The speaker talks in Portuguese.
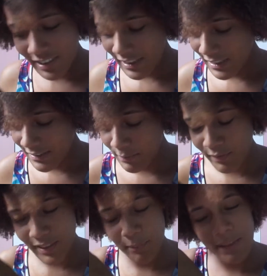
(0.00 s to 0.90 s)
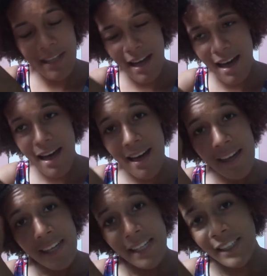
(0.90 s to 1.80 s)
riquíssima em vitamina A
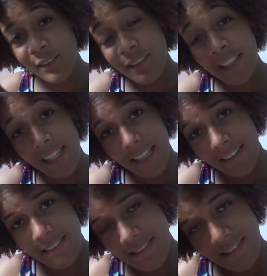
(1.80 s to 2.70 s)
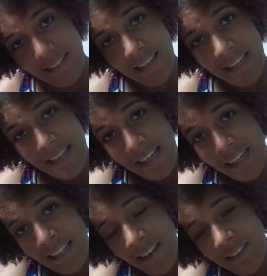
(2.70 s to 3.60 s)
e nutrientes
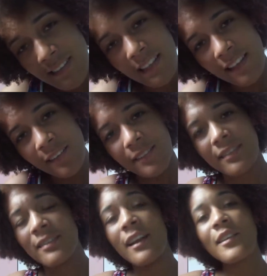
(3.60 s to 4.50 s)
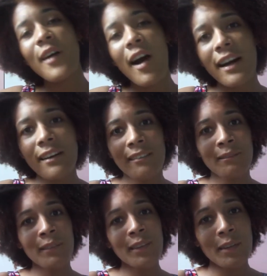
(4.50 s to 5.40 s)
que auxilia tanto
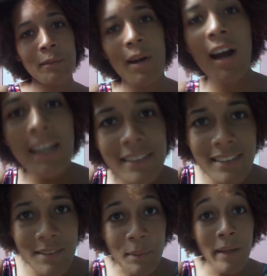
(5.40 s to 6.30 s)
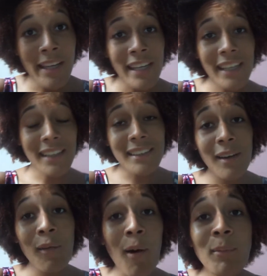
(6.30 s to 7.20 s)
muito bem o organismo.
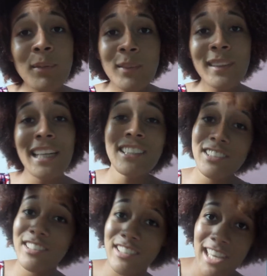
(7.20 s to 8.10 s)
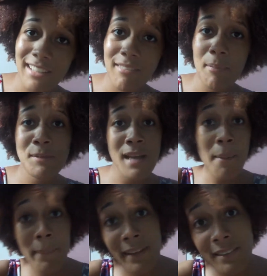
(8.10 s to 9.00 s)
Então, como tudo que a gente ingere vai para os
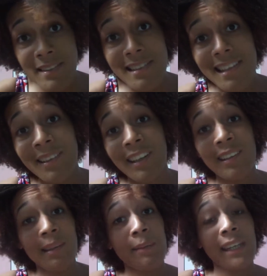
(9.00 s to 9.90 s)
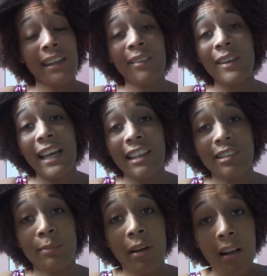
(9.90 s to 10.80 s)
cabelos, eu creio também que tudo que a
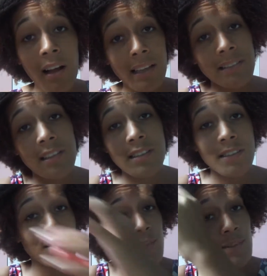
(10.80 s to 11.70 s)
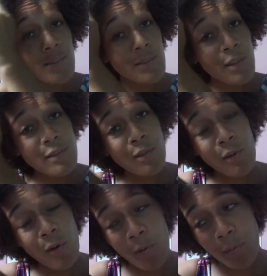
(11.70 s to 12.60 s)
gente coloca nos nossos fios, o nosso
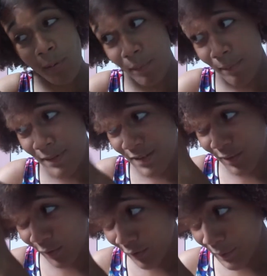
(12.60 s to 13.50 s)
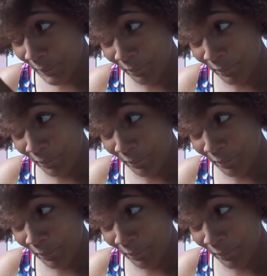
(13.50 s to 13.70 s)
corpo também absorve.